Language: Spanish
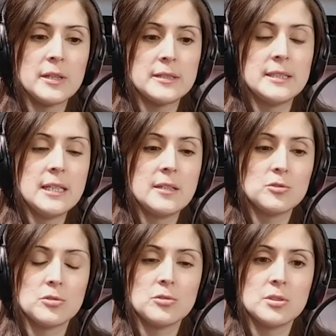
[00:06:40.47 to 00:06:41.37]
en Chile
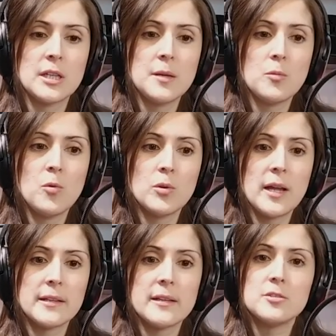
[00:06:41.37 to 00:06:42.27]
nosotros seguimos
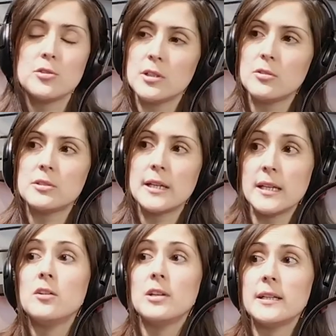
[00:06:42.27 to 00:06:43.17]
una tradición de
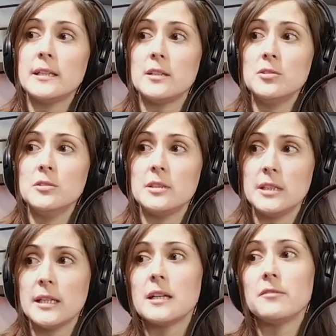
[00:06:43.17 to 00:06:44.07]
notariado latino
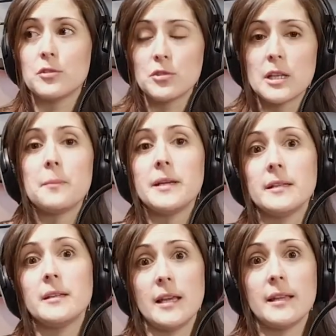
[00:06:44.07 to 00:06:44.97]
y en el fondo
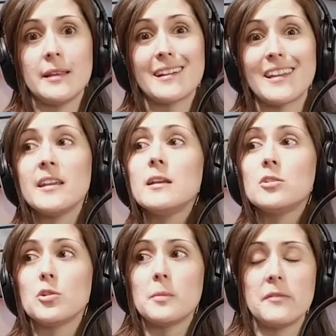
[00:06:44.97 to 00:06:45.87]
también de, de
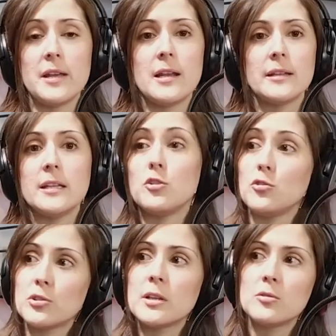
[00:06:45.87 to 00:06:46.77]
registro más bien latino
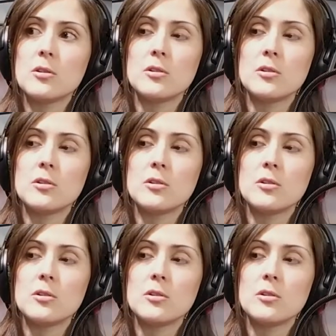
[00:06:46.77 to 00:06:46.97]
y no tanto